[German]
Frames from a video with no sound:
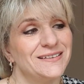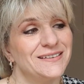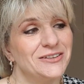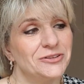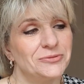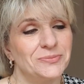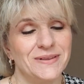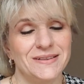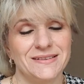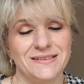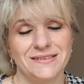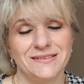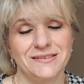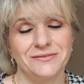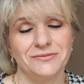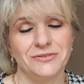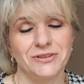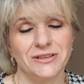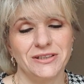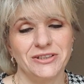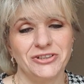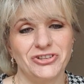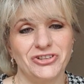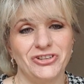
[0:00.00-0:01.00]
Die Schmerzen sind
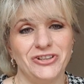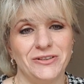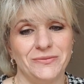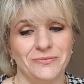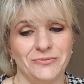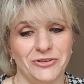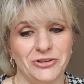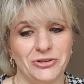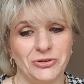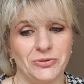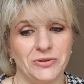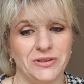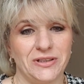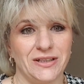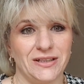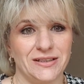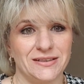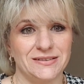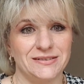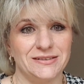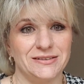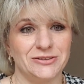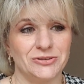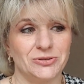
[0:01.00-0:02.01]
wirklich schlimm, wenn du die
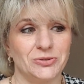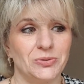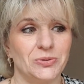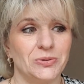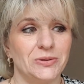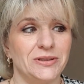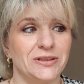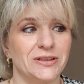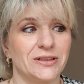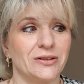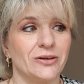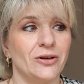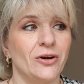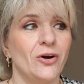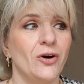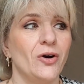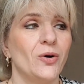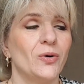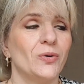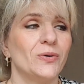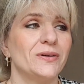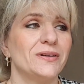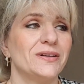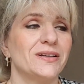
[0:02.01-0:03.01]
hast, diese Koliken.
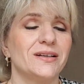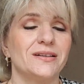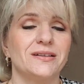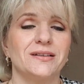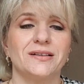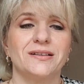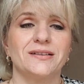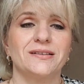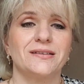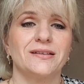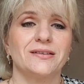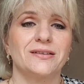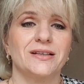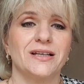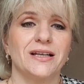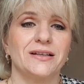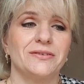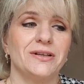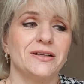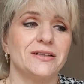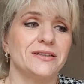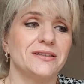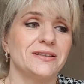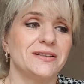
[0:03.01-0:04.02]
Und ich hatte Angst, das kann
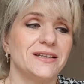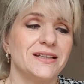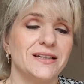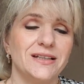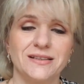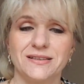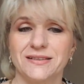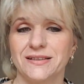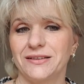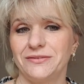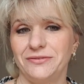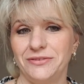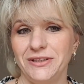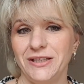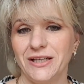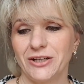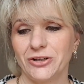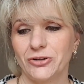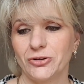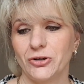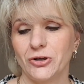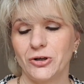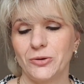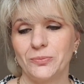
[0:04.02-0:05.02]
ja jederzeit
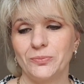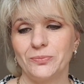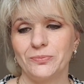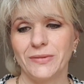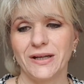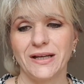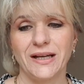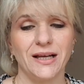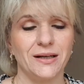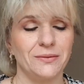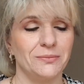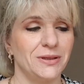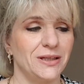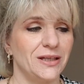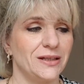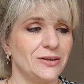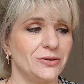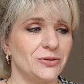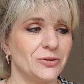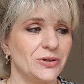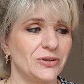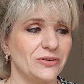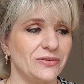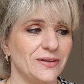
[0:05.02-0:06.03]
wiederkommen. Man hat mir dann
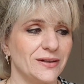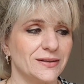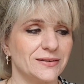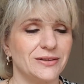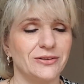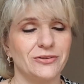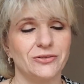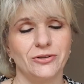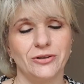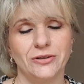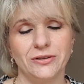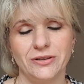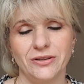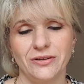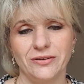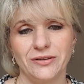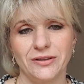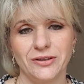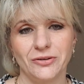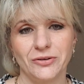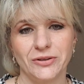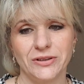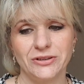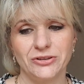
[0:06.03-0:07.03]
auch gesagt, es könnte
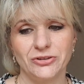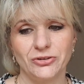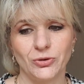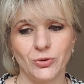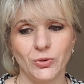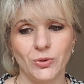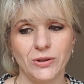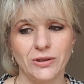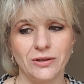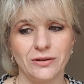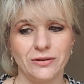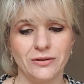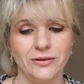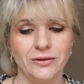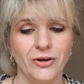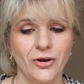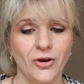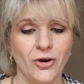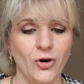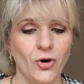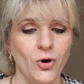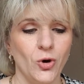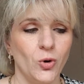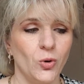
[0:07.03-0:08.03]
sich auch entzünden.
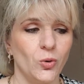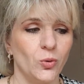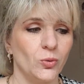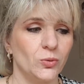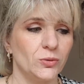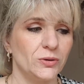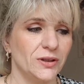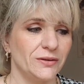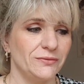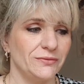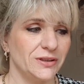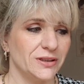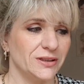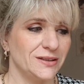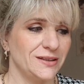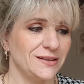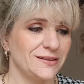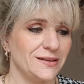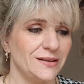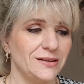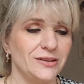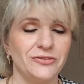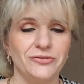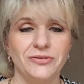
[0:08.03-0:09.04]
Und dann wäre
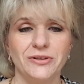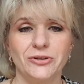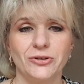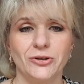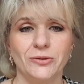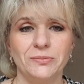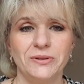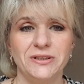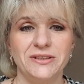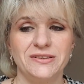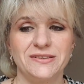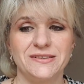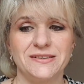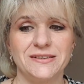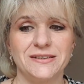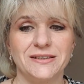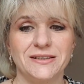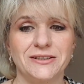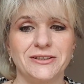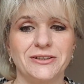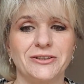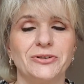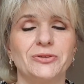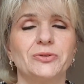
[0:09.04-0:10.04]
das alles viel
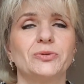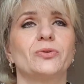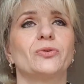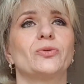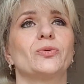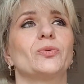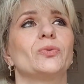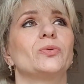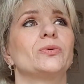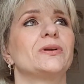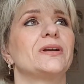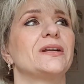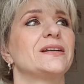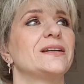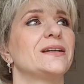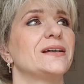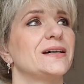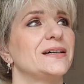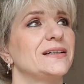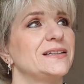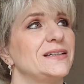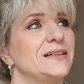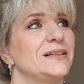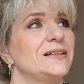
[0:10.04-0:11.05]
komplizierter und so. Und dann,
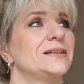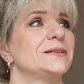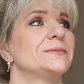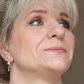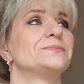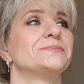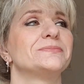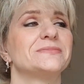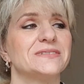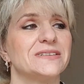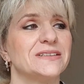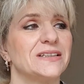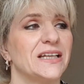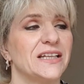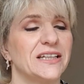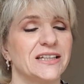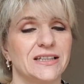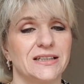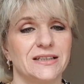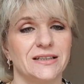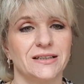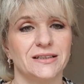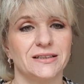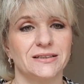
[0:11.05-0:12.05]
naja, ah dann habe ich
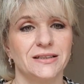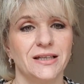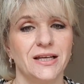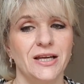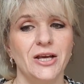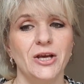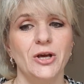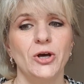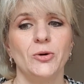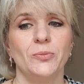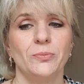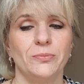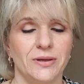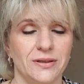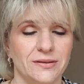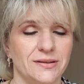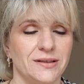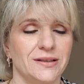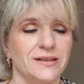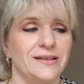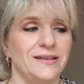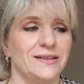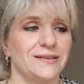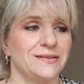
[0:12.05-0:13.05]
gedacht,
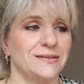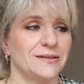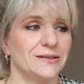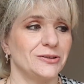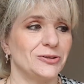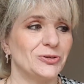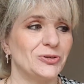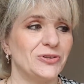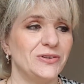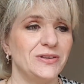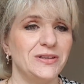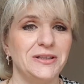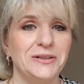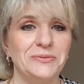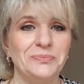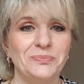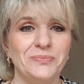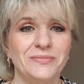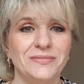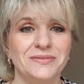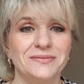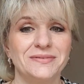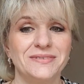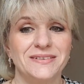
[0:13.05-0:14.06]
besser ich lasse sie
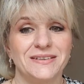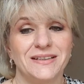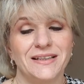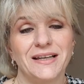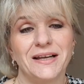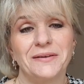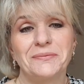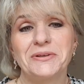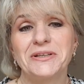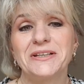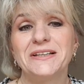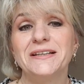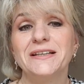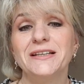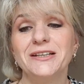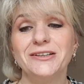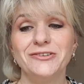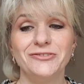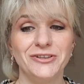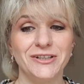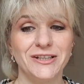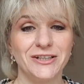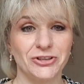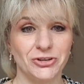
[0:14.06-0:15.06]
rausnehmen. Dann habe ich
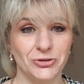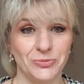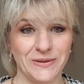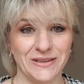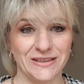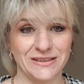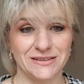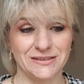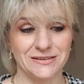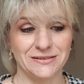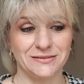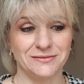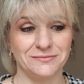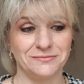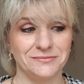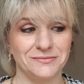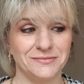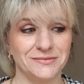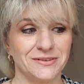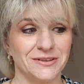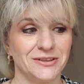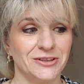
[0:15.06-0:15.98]
nie wieder Schmerzen.